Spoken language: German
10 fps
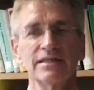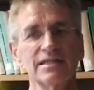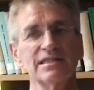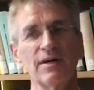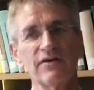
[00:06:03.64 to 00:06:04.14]

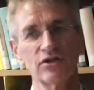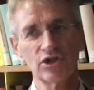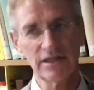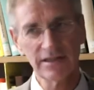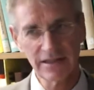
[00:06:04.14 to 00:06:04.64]
sind zwei
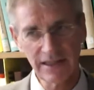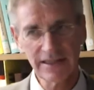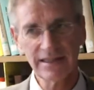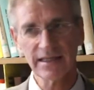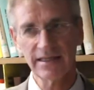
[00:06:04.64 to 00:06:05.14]
verschiedene
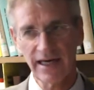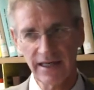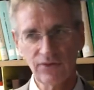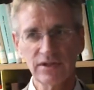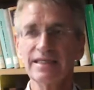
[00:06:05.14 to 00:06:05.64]
Dinge, ist ein
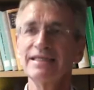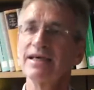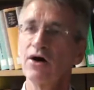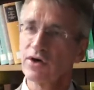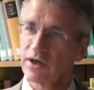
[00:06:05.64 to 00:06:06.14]
Aliot,
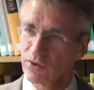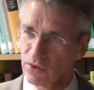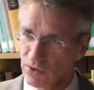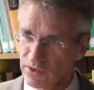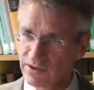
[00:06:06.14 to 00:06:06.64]
ist auch
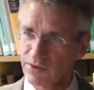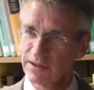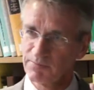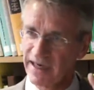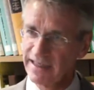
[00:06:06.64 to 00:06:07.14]
gut so.
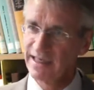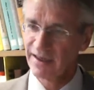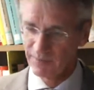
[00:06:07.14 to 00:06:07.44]
Und beide